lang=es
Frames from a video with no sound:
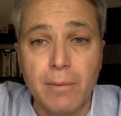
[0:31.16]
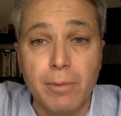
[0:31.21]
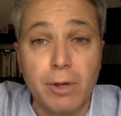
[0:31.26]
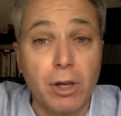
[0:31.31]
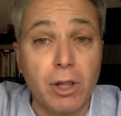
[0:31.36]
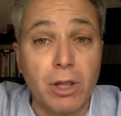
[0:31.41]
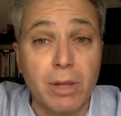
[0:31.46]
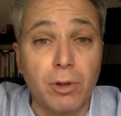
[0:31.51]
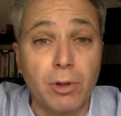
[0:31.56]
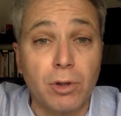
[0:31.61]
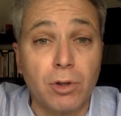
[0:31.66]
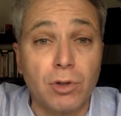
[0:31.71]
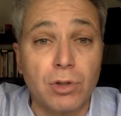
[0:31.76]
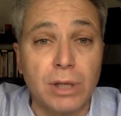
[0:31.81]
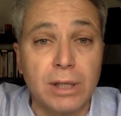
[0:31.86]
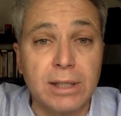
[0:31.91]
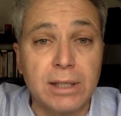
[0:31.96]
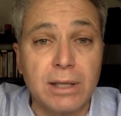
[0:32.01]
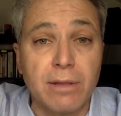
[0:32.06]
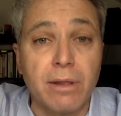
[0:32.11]
Pero de pronto
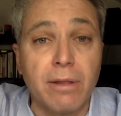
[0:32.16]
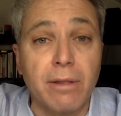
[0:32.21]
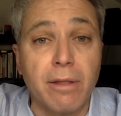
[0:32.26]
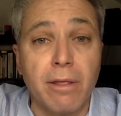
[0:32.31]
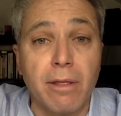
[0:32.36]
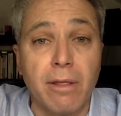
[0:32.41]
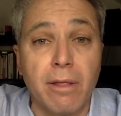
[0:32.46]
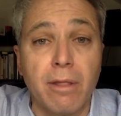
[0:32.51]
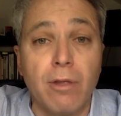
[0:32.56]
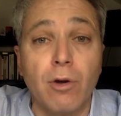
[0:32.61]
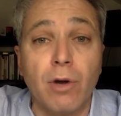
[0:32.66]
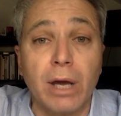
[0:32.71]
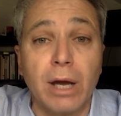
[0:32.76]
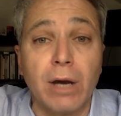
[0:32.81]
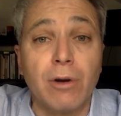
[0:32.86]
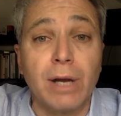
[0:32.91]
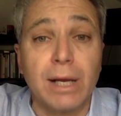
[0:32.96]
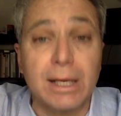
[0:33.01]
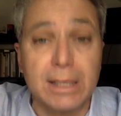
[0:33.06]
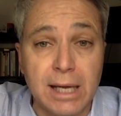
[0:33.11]
Sánchez ha decidido que
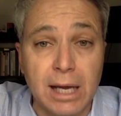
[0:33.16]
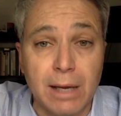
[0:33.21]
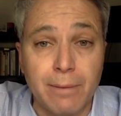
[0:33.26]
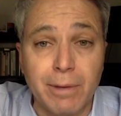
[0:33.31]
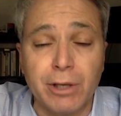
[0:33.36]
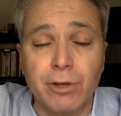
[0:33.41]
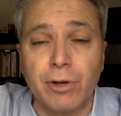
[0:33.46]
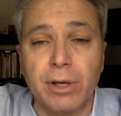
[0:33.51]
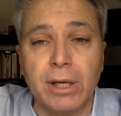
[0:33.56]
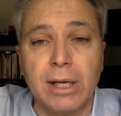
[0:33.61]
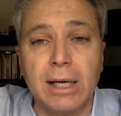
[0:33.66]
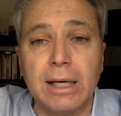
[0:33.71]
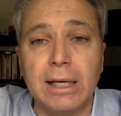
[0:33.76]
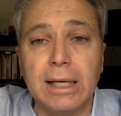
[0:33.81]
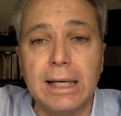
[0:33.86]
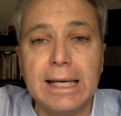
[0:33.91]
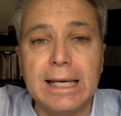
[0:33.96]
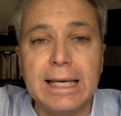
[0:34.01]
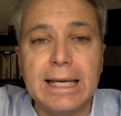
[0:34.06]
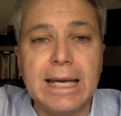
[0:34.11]
ahora sí hay mayoría
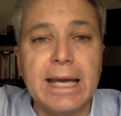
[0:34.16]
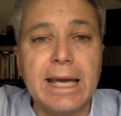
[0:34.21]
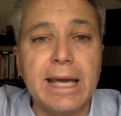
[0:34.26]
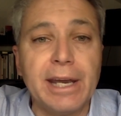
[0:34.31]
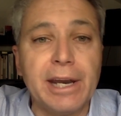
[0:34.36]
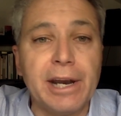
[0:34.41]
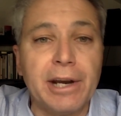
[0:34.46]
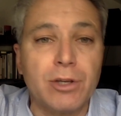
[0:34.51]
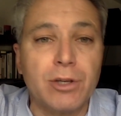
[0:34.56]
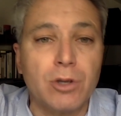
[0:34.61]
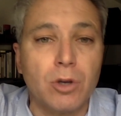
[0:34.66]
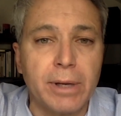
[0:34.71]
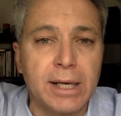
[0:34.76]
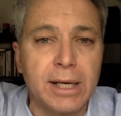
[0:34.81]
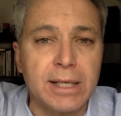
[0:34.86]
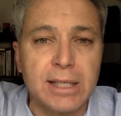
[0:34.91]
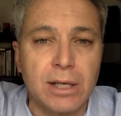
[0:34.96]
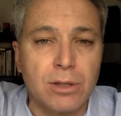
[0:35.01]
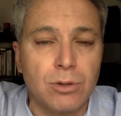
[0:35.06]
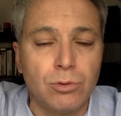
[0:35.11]
y quiere resolver
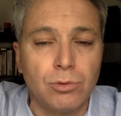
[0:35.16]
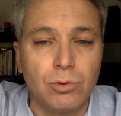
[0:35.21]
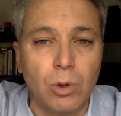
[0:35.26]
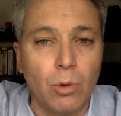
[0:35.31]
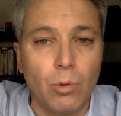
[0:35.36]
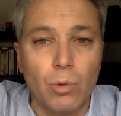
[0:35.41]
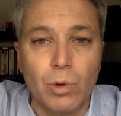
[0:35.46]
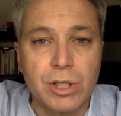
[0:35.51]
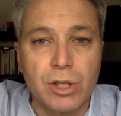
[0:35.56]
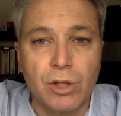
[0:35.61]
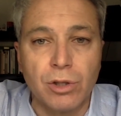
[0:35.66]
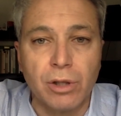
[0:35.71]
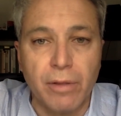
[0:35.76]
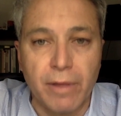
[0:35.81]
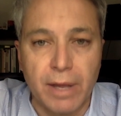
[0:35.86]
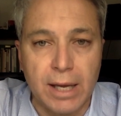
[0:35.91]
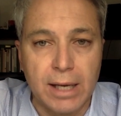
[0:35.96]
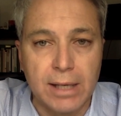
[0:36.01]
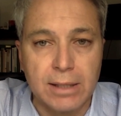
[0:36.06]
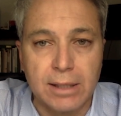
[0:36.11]
este asunto en cuestión de
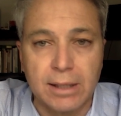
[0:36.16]
días,